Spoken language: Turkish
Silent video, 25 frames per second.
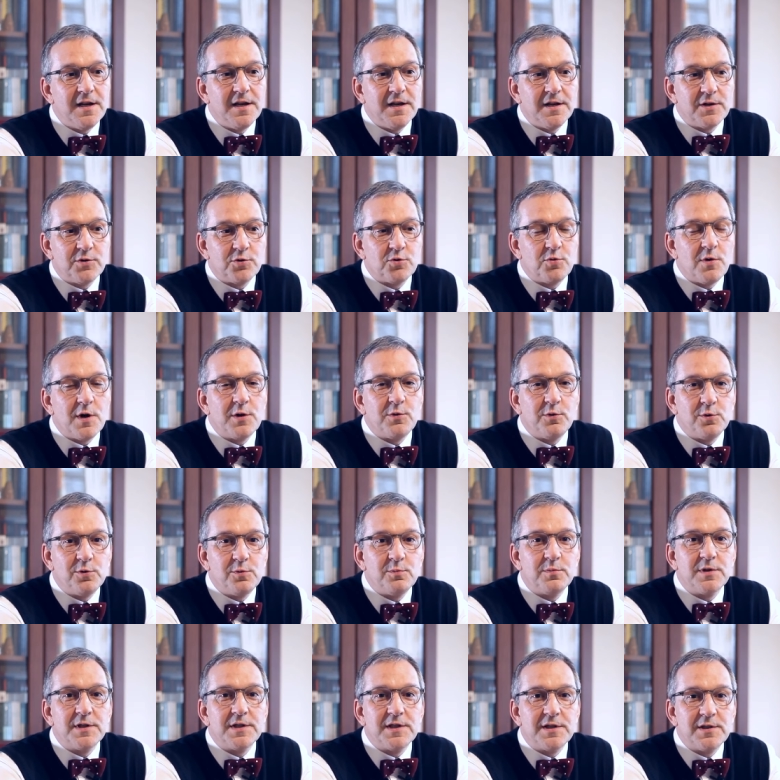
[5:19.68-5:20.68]
Şu an
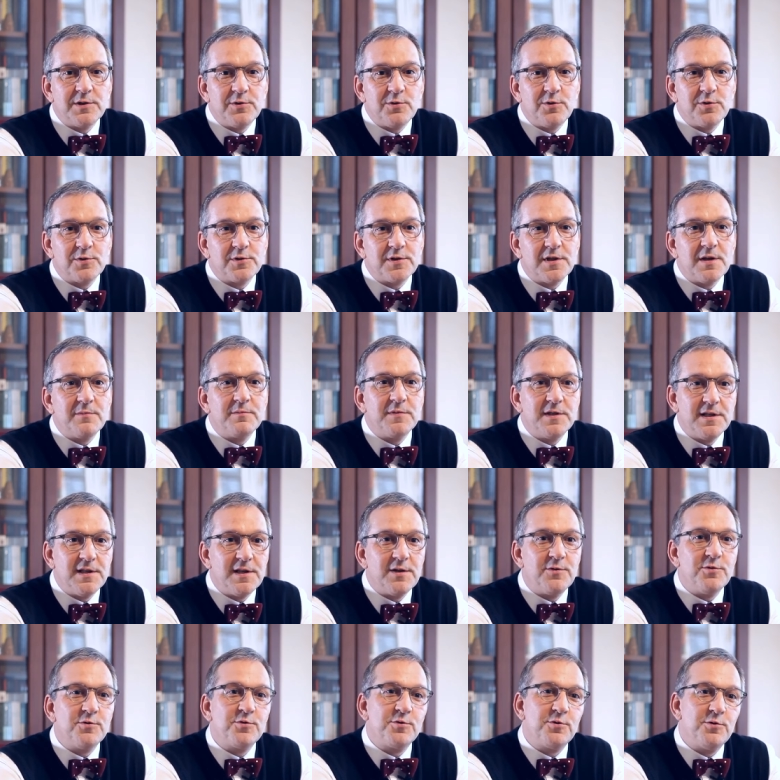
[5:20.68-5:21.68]
yolun başında olsam yine
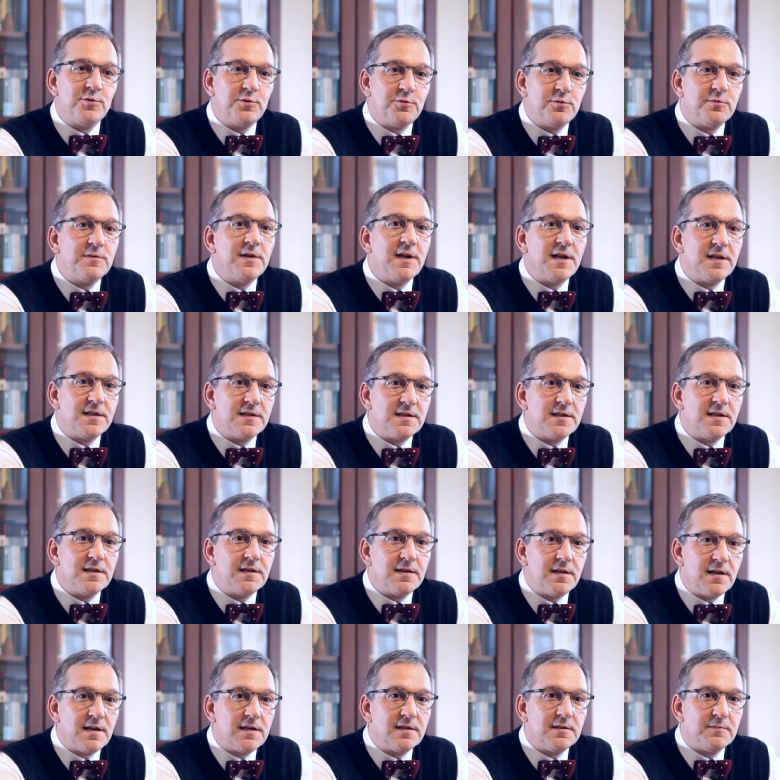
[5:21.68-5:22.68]
özgürlüğümü tercih
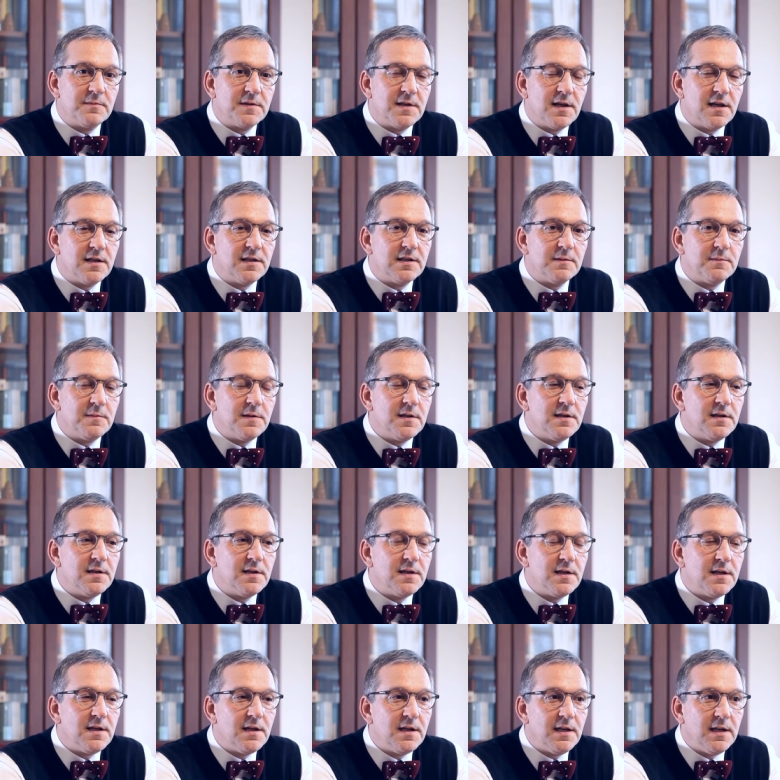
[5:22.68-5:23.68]
ederdim kendime.
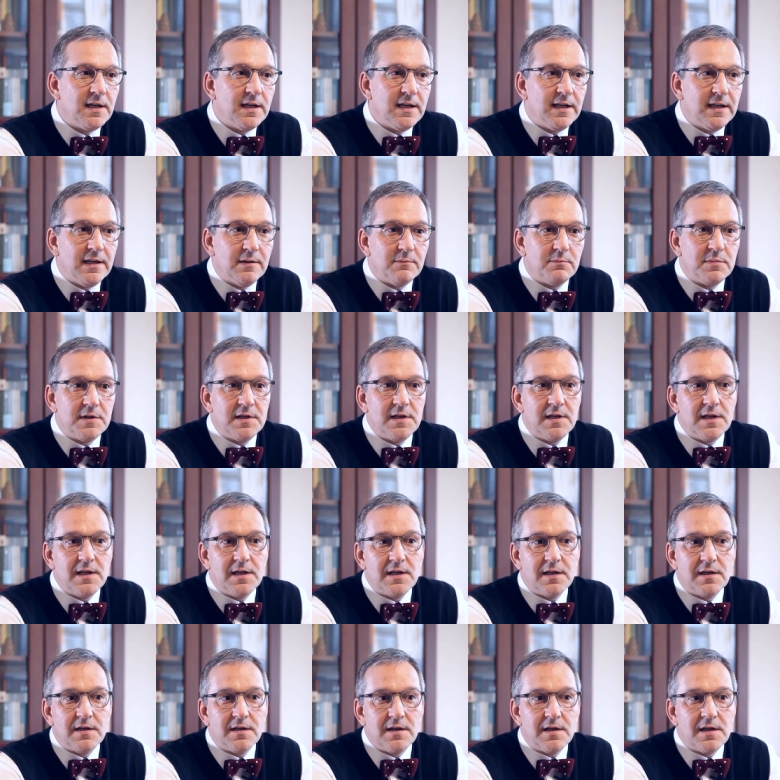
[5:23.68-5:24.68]
Bir
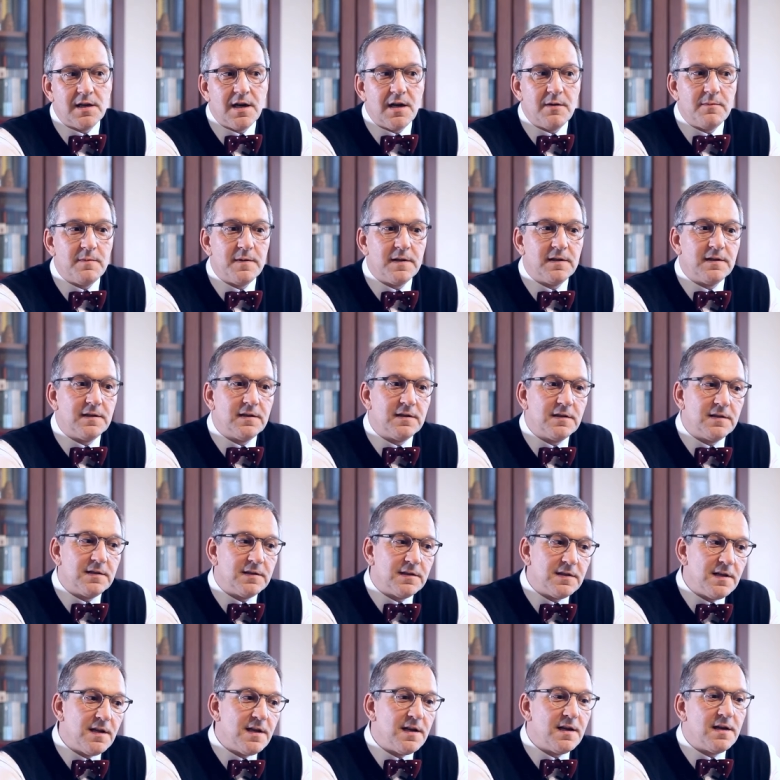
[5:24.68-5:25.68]
de
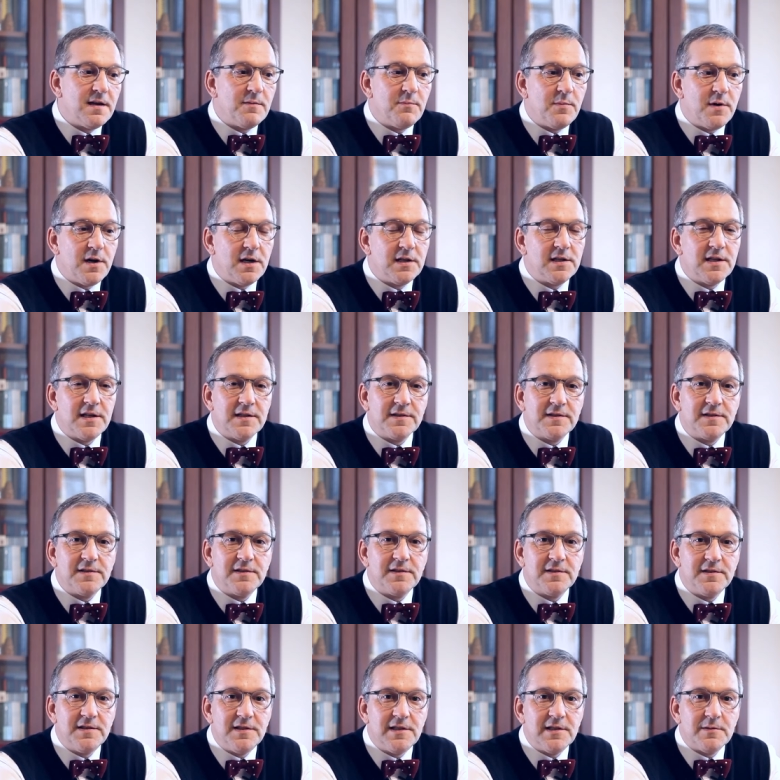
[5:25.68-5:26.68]
rekabetle
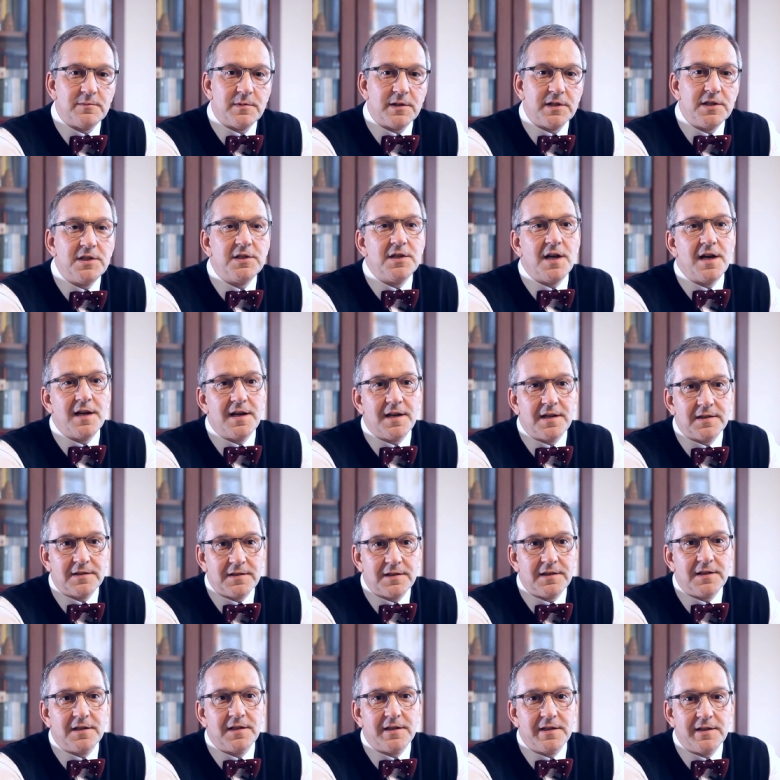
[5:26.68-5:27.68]
bağlantılı değil ama iş
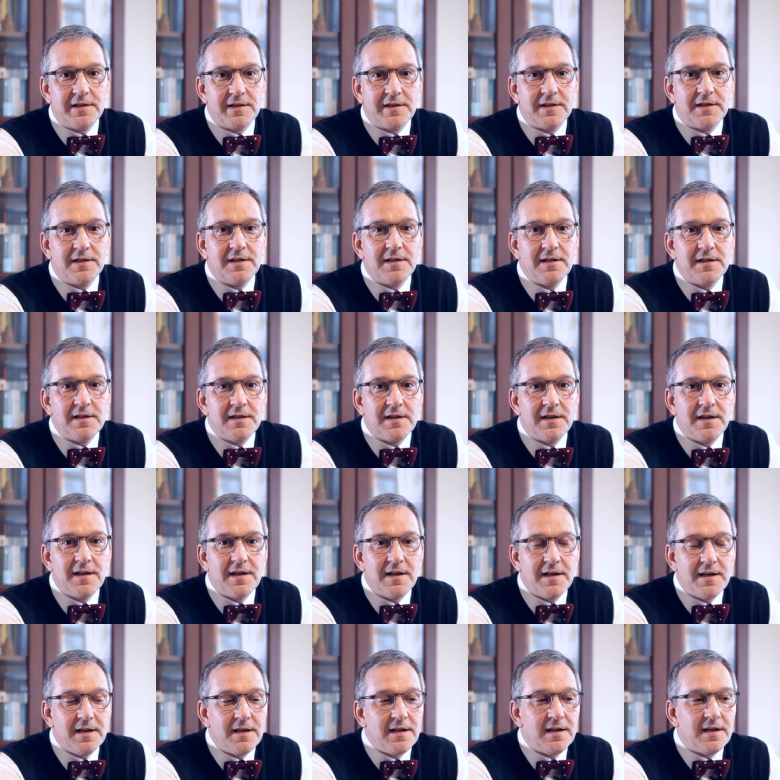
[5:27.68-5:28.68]
hayatıyla ilgili
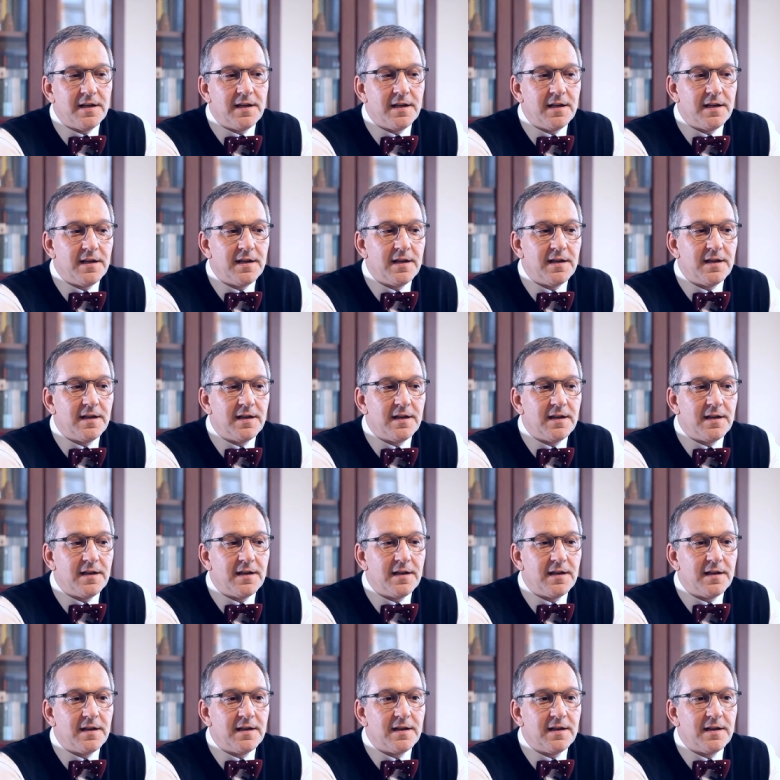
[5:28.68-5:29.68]

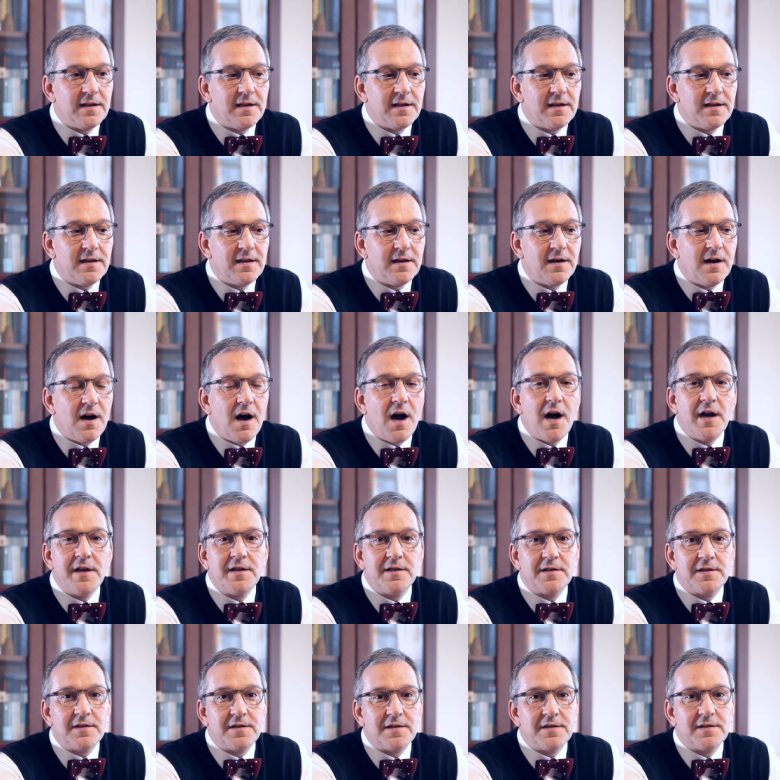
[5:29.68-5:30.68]
e,
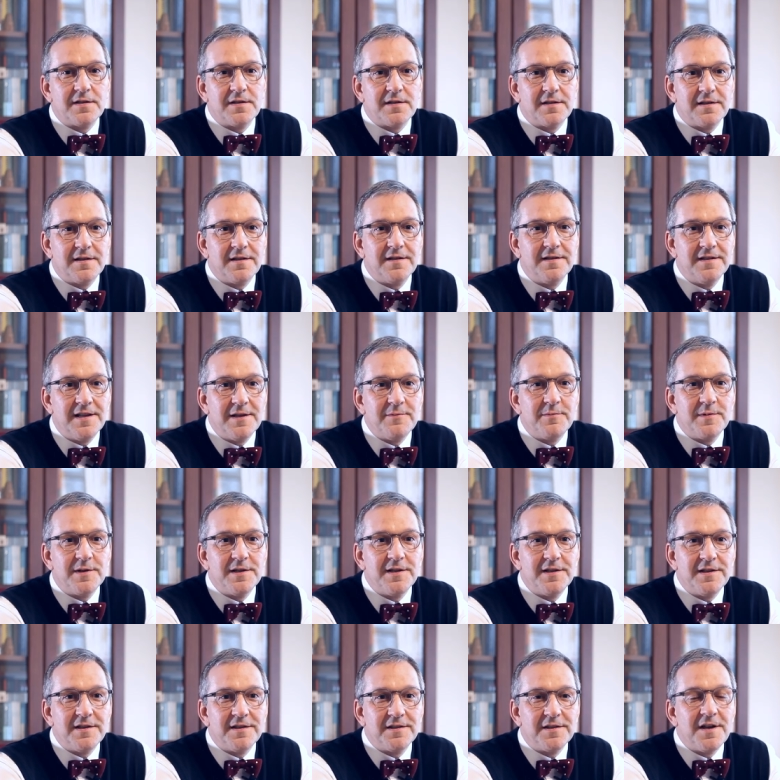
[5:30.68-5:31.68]
hayır
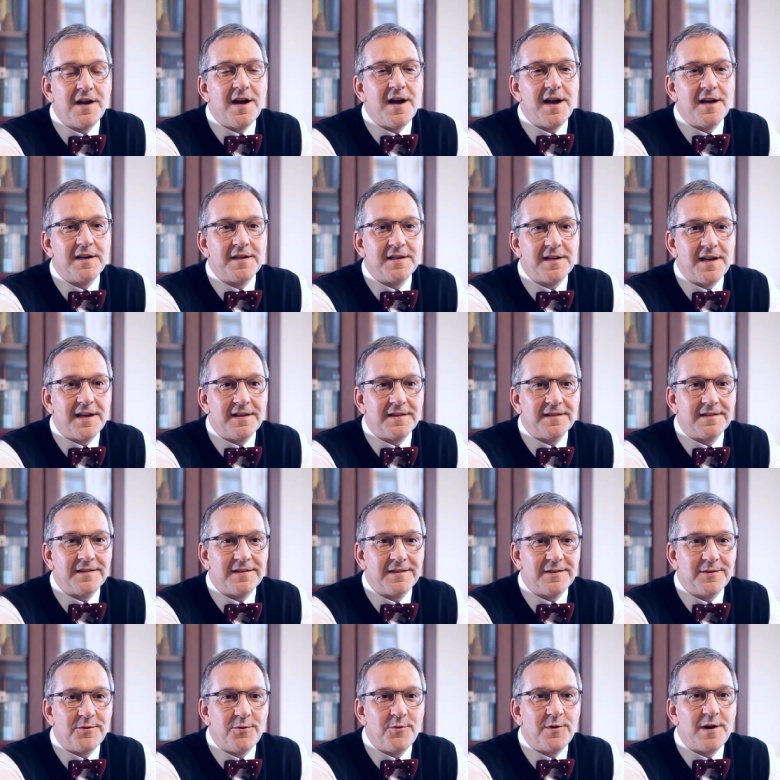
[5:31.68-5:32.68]
demeyi daha erken
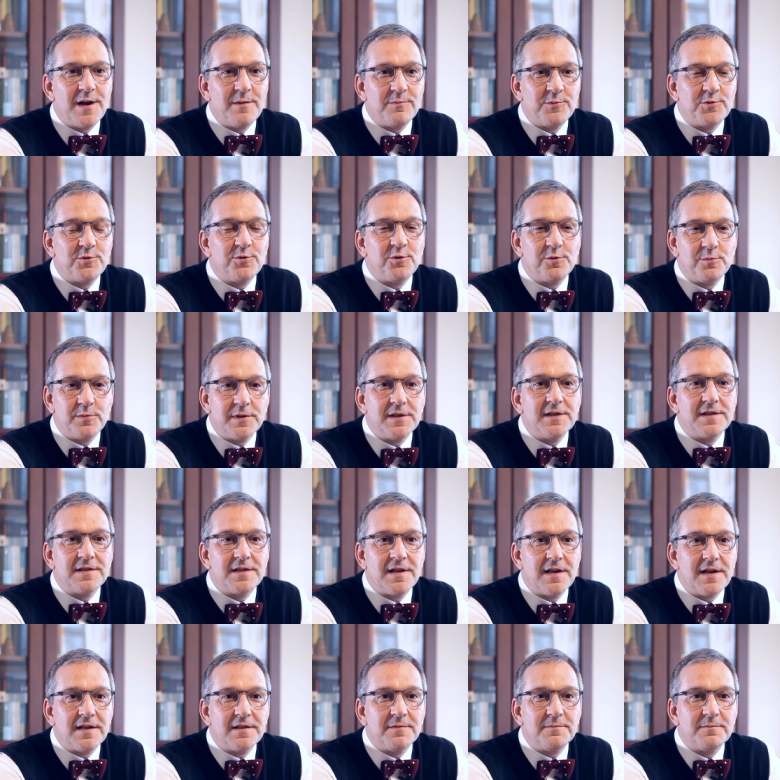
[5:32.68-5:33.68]
öğrenmiş olmayı
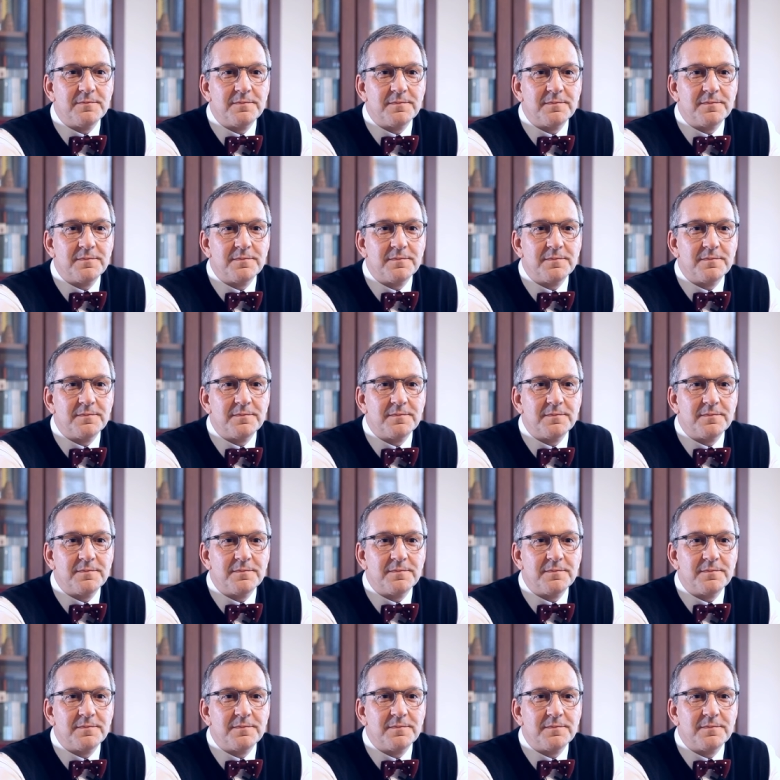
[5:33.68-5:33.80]
isterdim.